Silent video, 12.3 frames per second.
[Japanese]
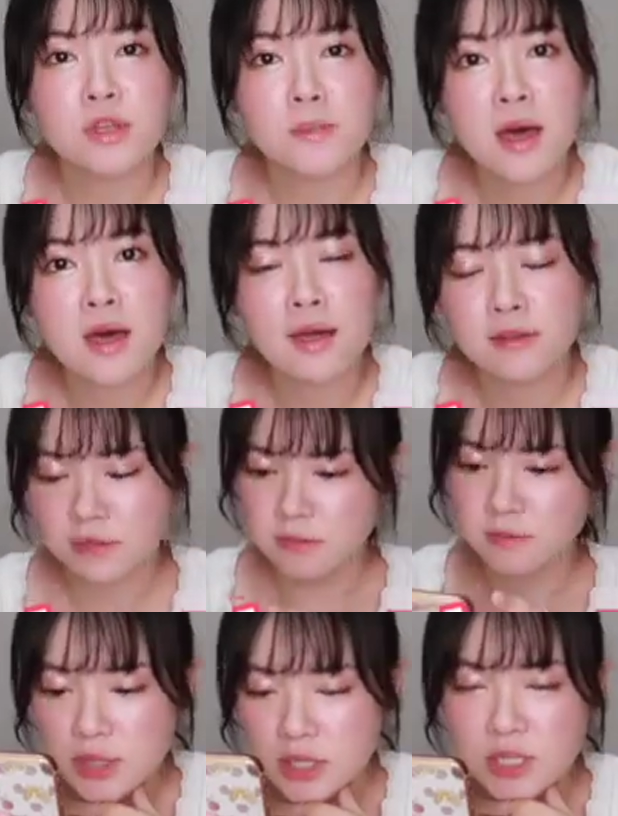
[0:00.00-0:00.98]
いきます。
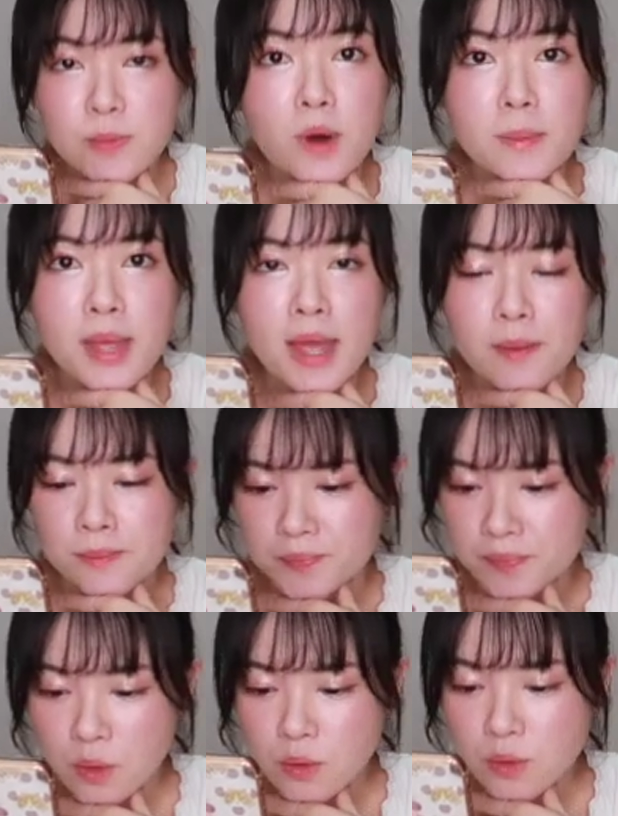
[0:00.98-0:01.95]
いち問目、
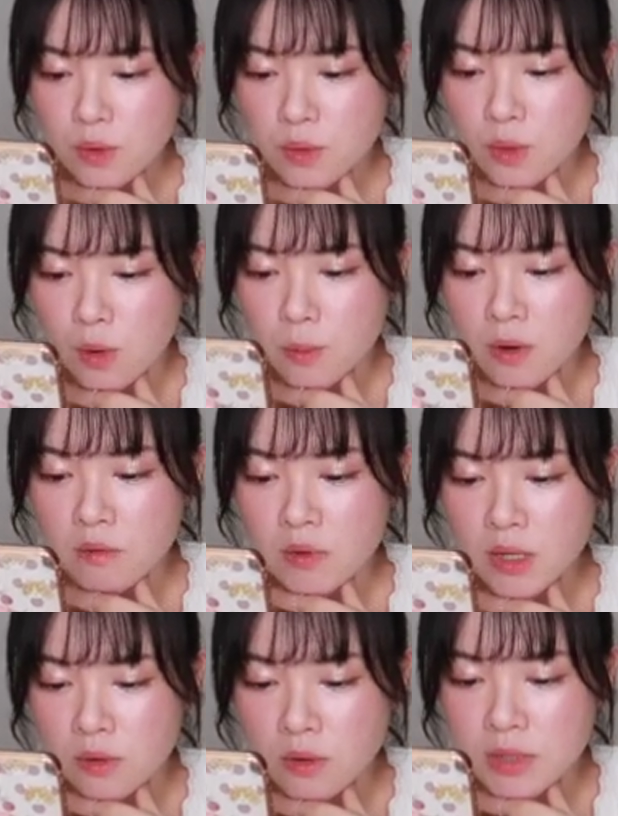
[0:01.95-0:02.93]
香港のお盆
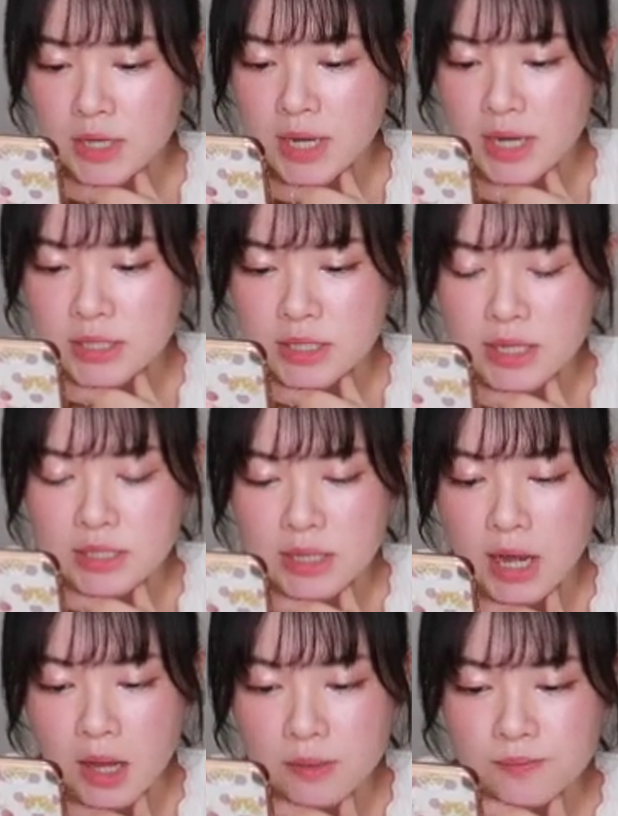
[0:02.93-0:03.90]
はどんな感じです
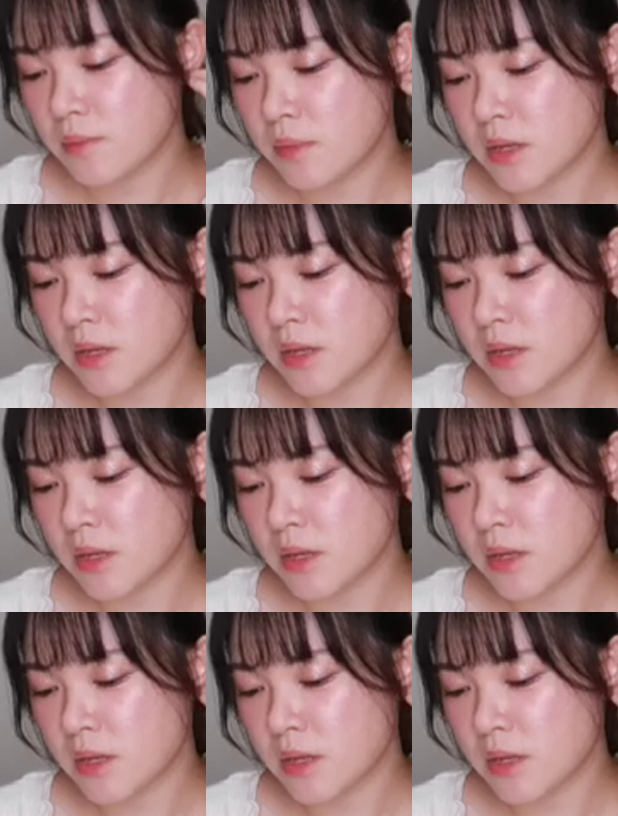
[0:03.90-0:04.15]
か？